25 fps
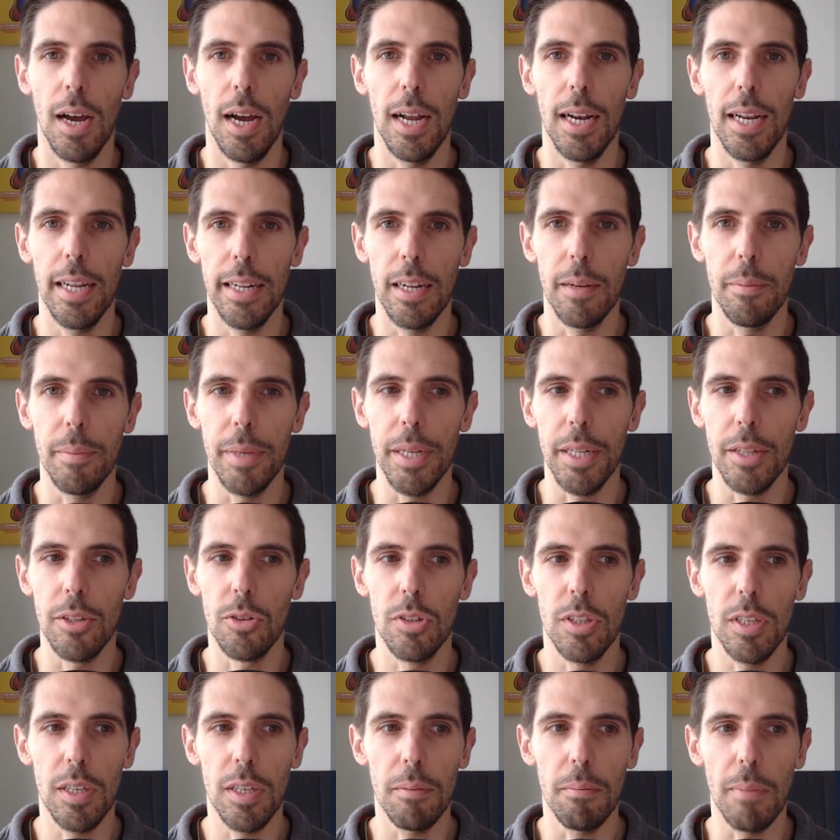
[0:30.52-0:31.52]
Allenamento
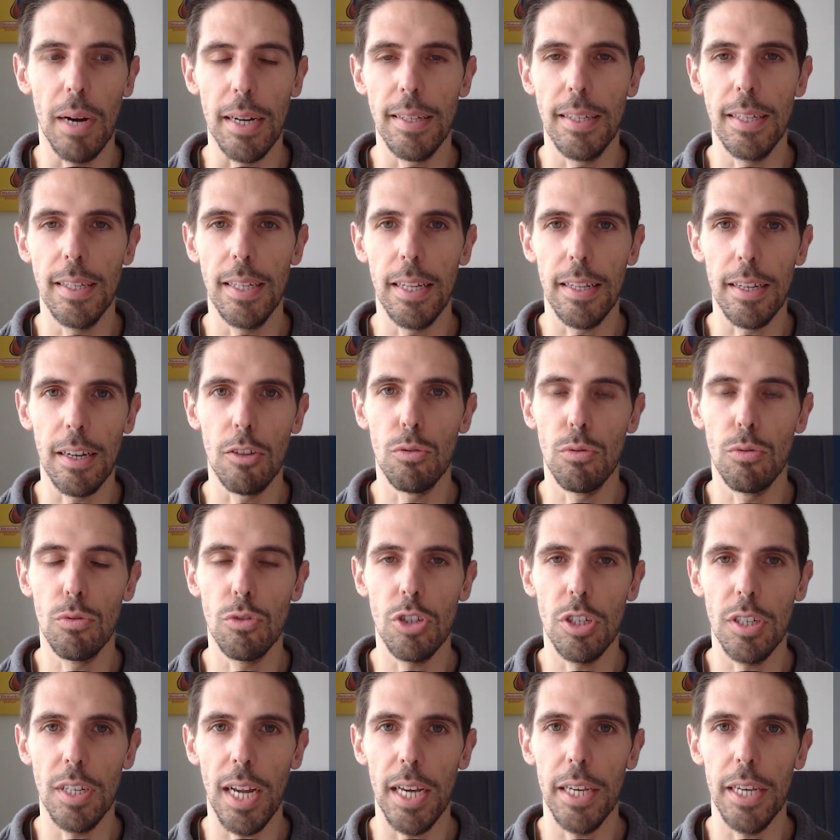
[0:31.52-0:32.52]
di martedì 31
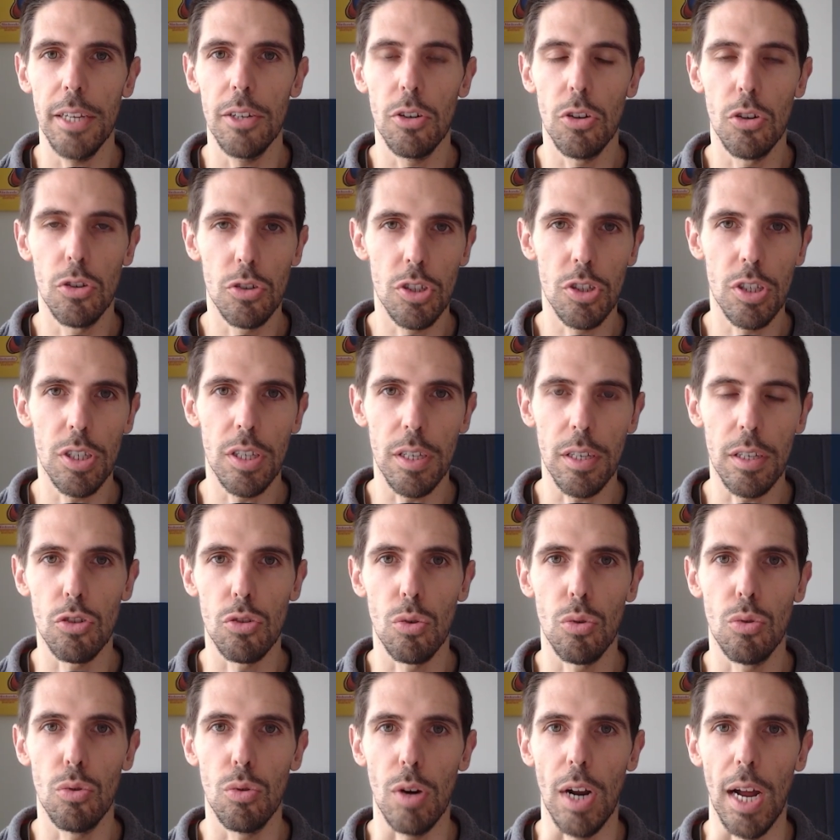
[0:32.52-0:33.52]
gennaio così
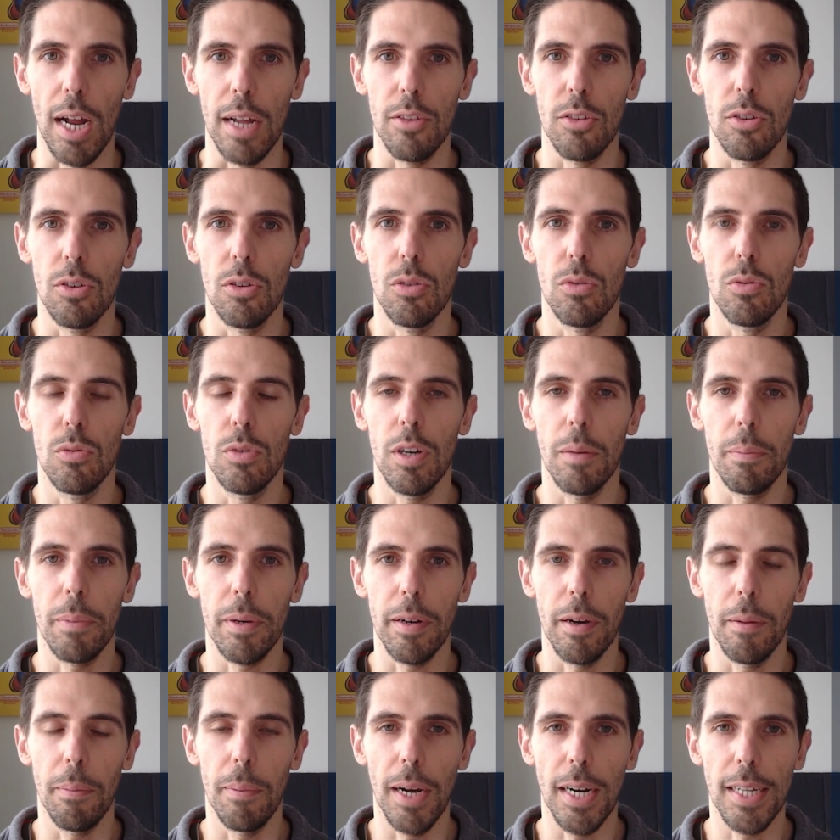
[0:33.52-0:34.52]
strutturato. Una
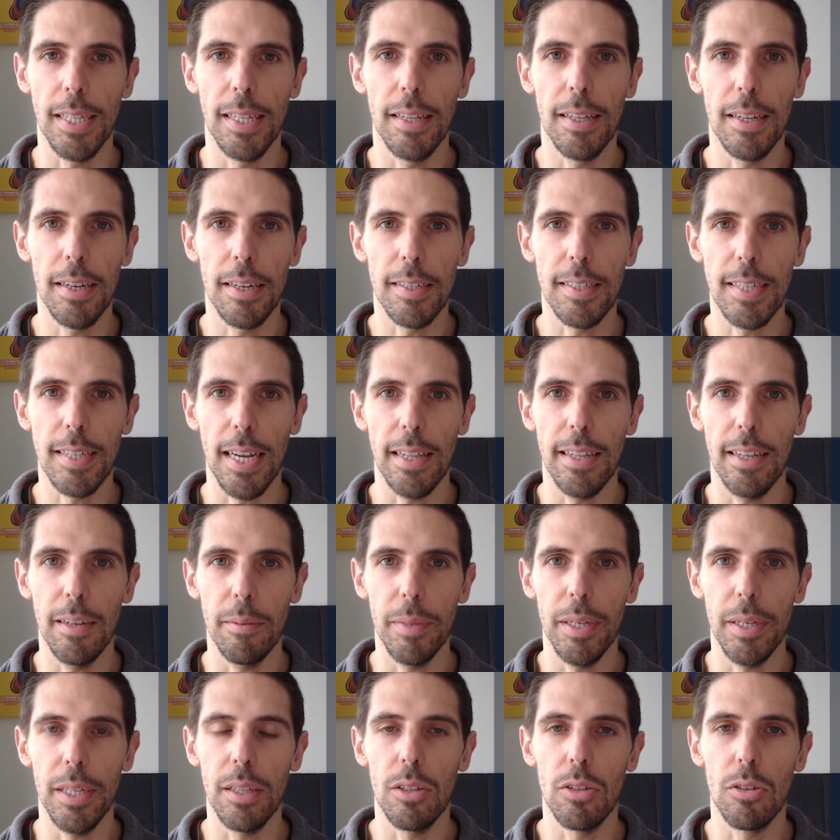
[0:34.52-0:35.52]
prima parte di
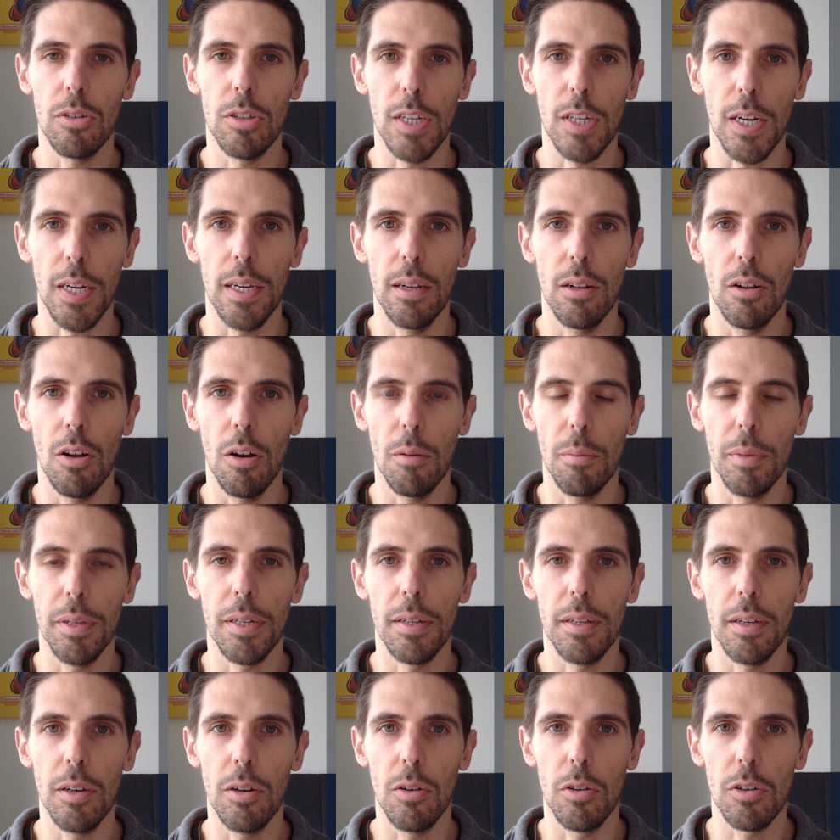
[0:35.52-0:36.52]
riscaldamento, 3 km
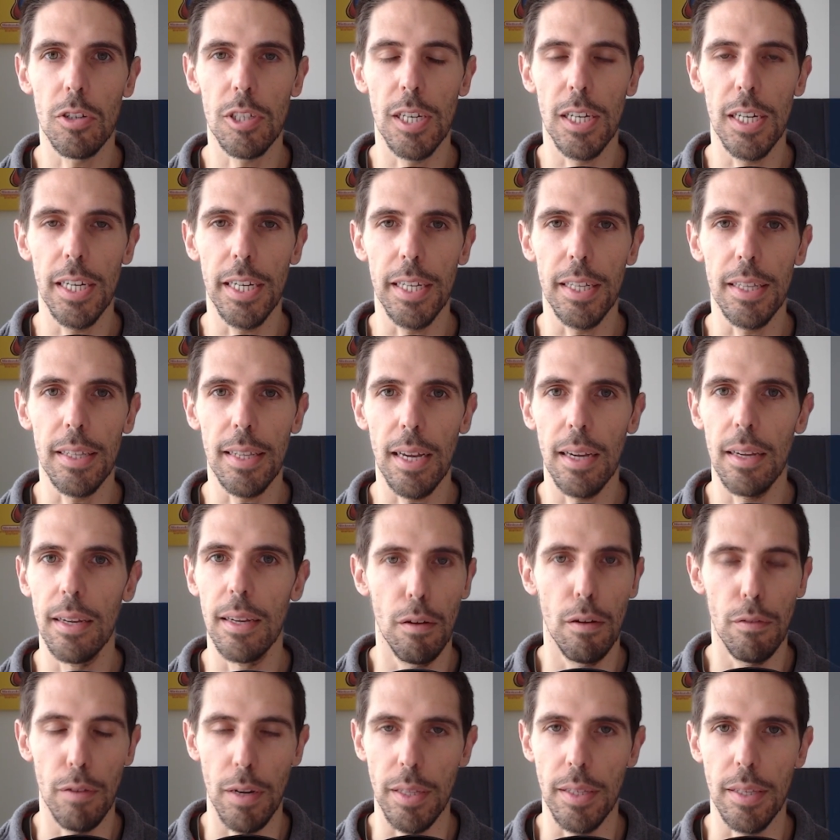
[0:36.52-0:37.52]
di corsa lenta,
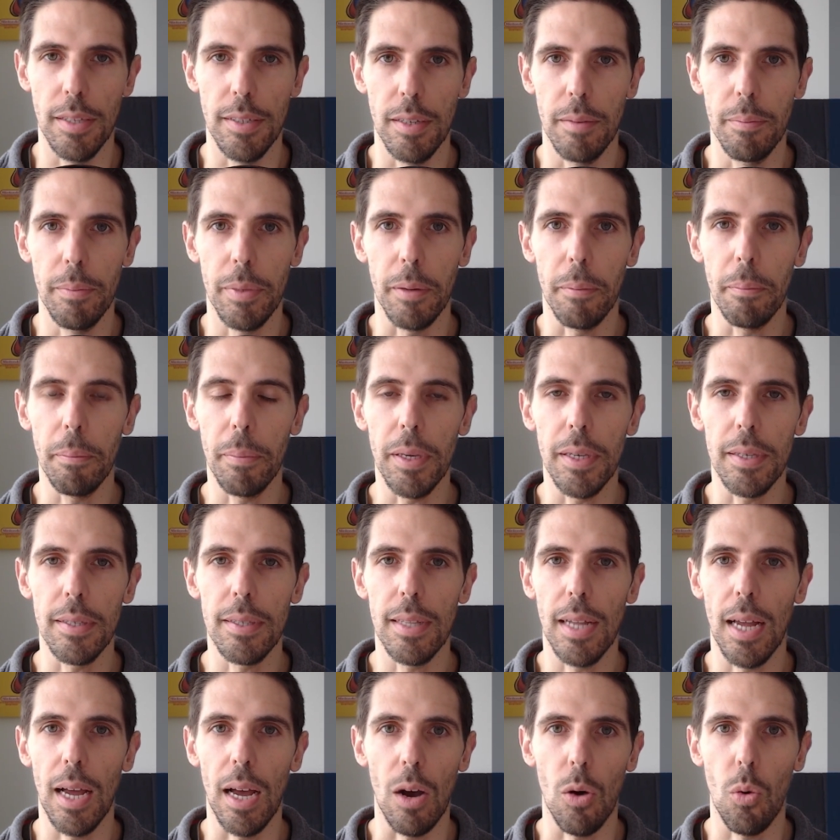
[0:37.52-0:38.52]
fatti sempre in
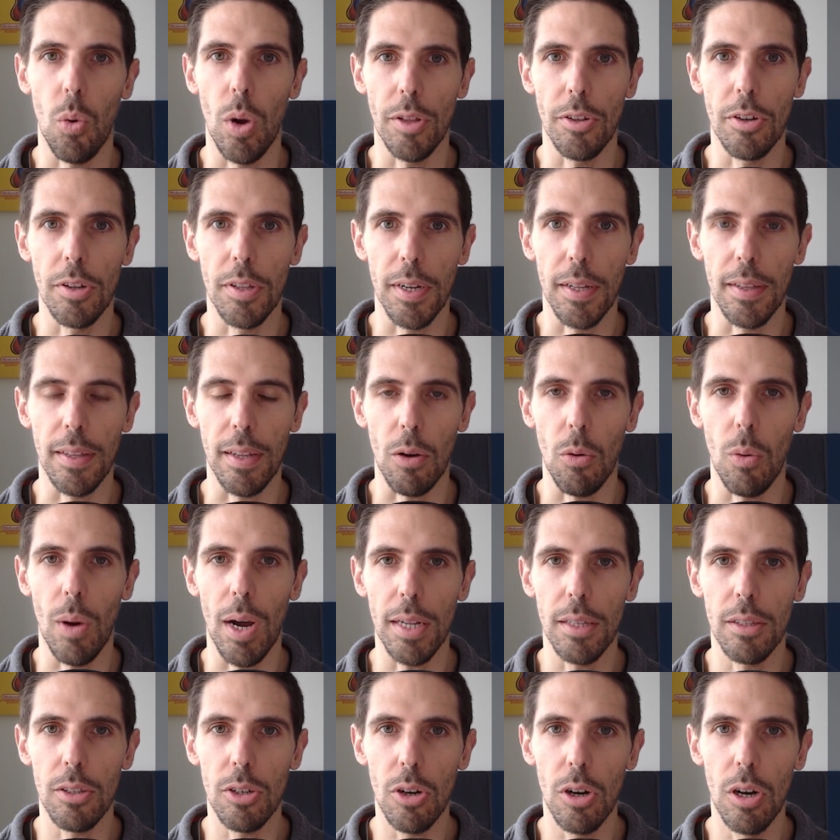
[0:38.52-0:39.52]
pista a
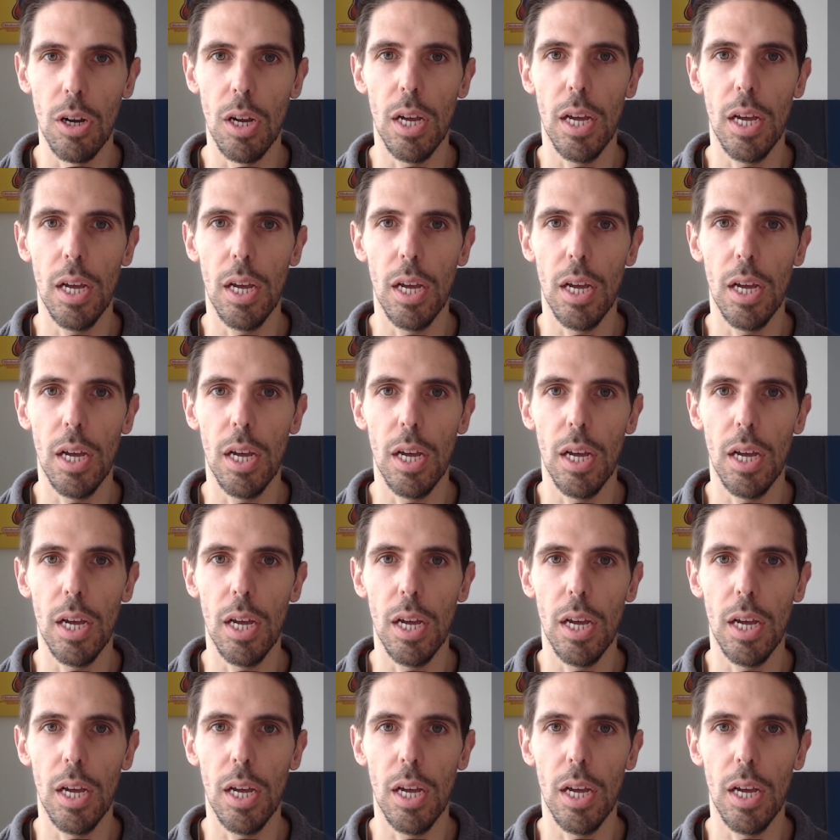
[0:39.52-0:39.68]
4.34